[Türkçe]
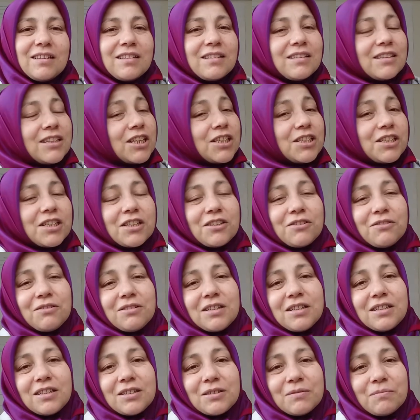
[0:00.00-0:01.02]
Teşekkür
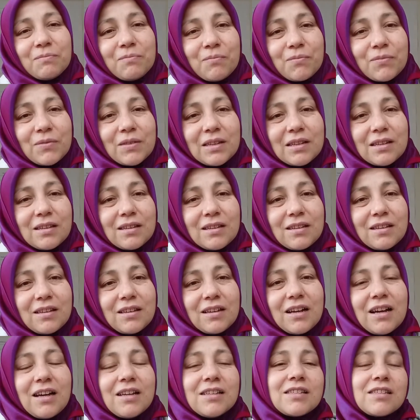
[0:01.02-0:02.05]
ederim.
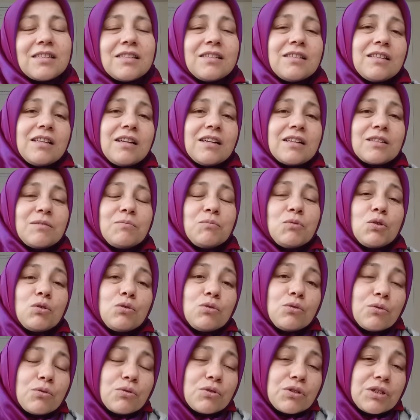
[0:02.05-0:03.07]
Aslında aklımda
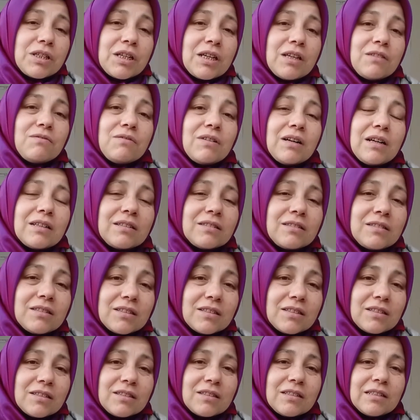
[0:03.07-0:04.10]
çok şey
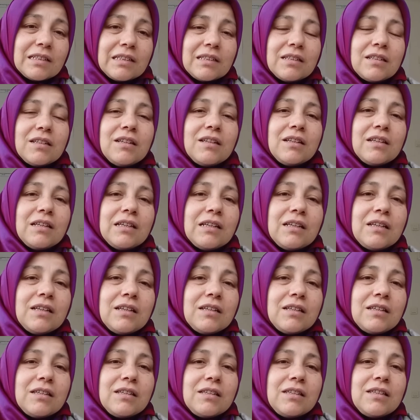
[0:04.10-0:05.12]
vardı.
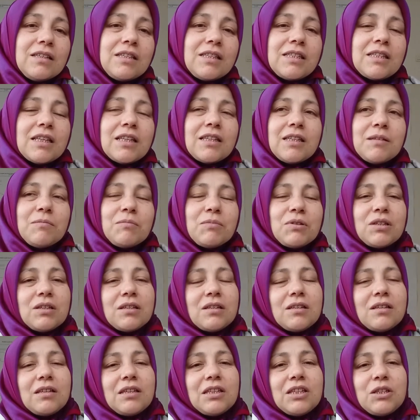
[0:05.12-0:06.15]
İstedim
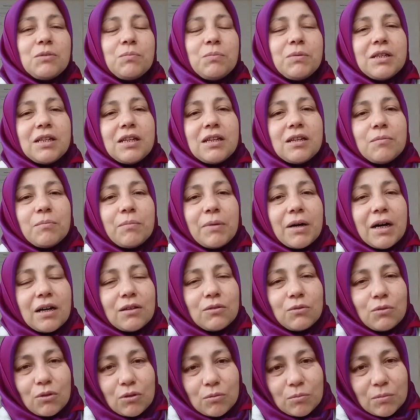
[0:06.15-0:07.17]
ki hiçbir yere
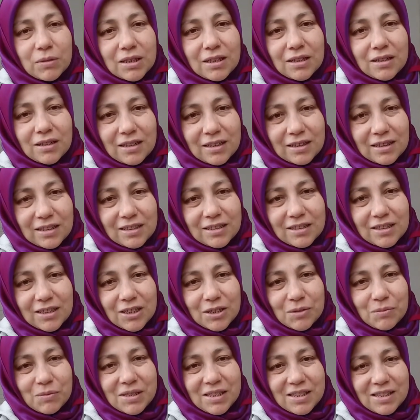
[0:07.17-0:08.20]
bağlı olmadan
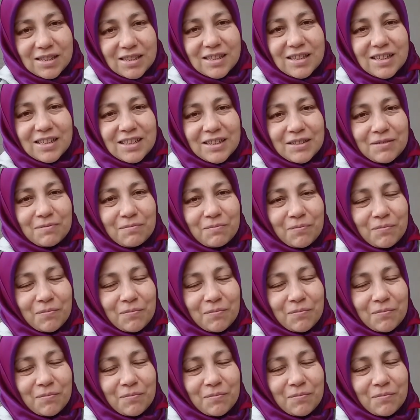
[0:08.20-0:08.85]
anlatayım sizlere.